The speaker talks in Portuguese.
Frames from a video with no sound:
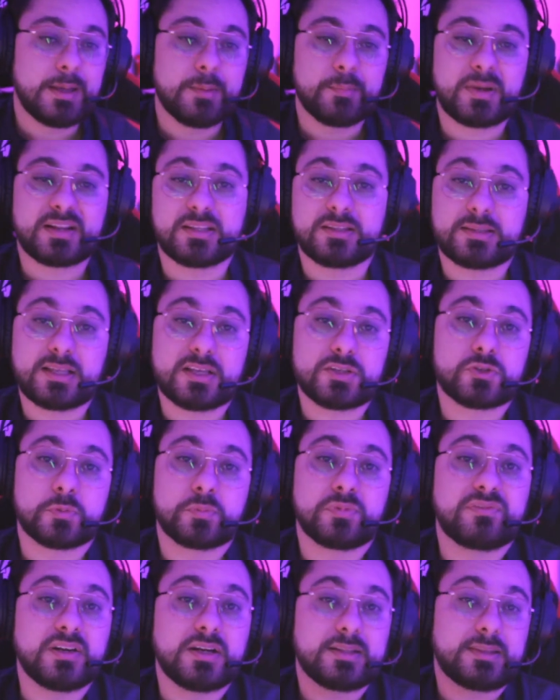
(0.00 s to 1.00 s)
tentar
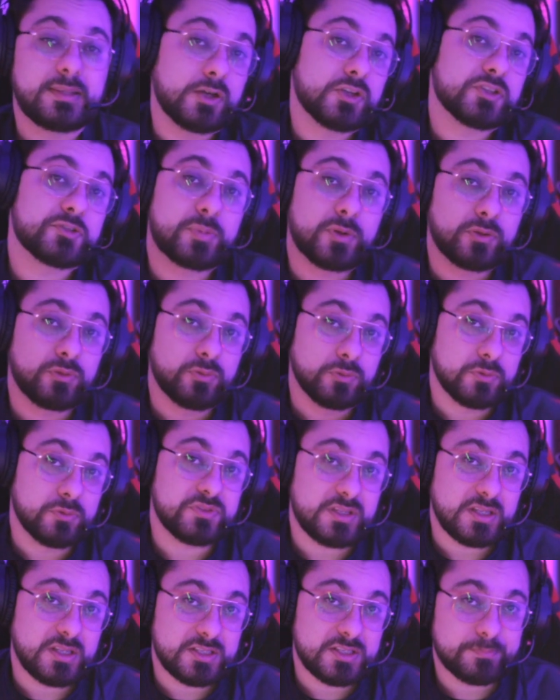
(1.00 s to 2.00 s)
subverter os produtos que
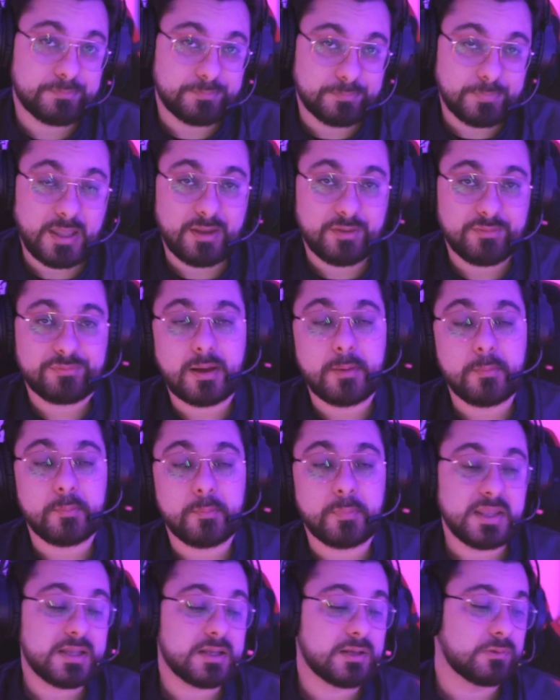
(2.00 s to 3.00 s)
eles é,
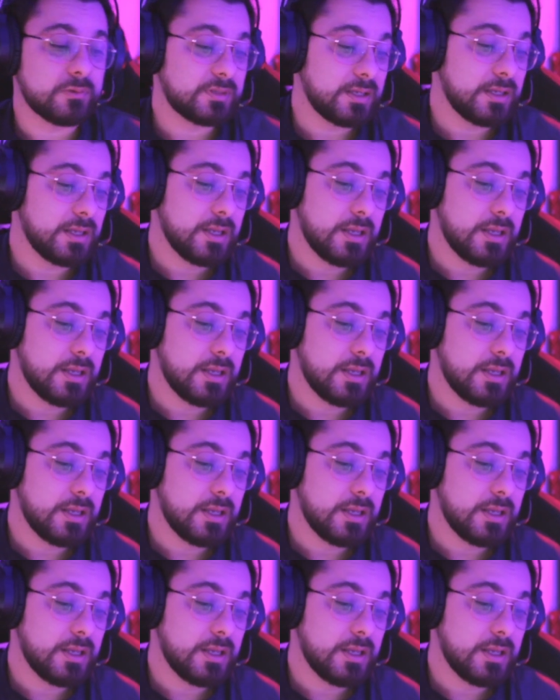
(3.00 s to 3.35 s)
fabricam, né?